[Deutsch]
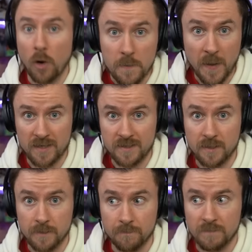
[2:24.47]
Goldpass
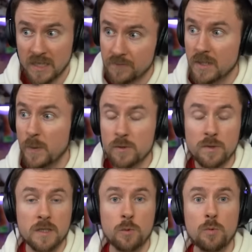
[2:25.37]
drin. Das finde ich
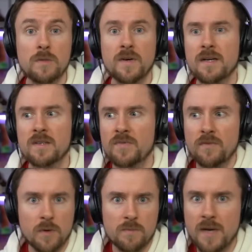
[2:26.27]
persönlich cool, weil ich
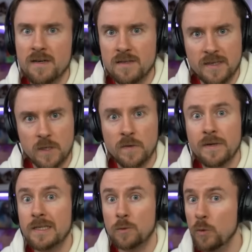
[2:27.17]
finde, von den beiden ist das auf jeden
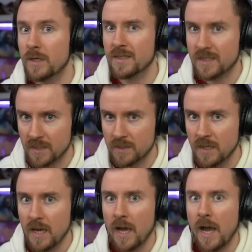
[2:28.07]
Fall der coolere
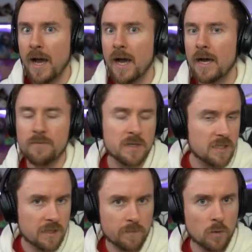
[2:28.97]
Skin. Äh,
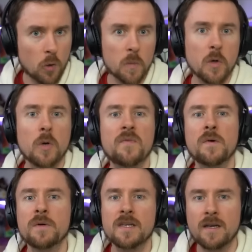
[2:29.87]
mit ihrem
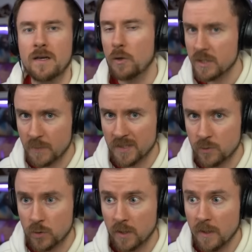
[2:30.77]
Rumgehüpfe und ihrer
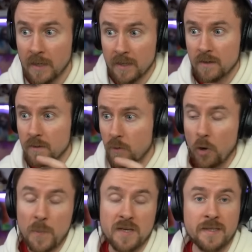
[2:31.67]
Lolli-Bazooka.
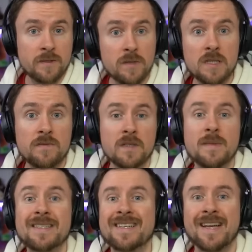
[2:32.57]
Goldpass natürlich, wie
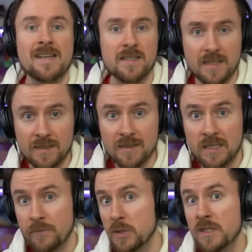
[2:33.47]
immer, ihr kennt das Ganze.
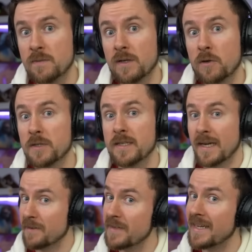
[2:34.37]
Hier wurde diesmal Gott sei
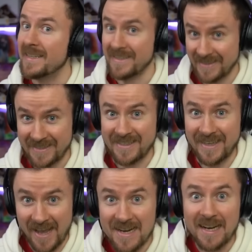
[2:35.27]
Dank wieder nichts
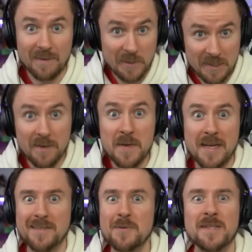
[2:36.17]
geändert. Da muss man mit
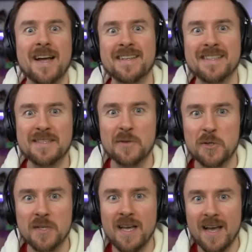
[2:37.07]
dazu sagen,
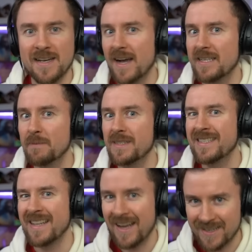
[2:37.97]
inzwischen nach dem
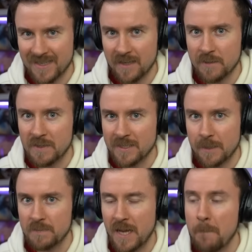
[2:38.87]
Desaster im
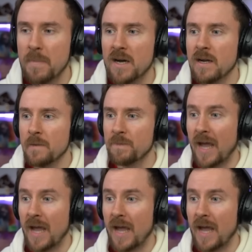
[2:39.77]
September.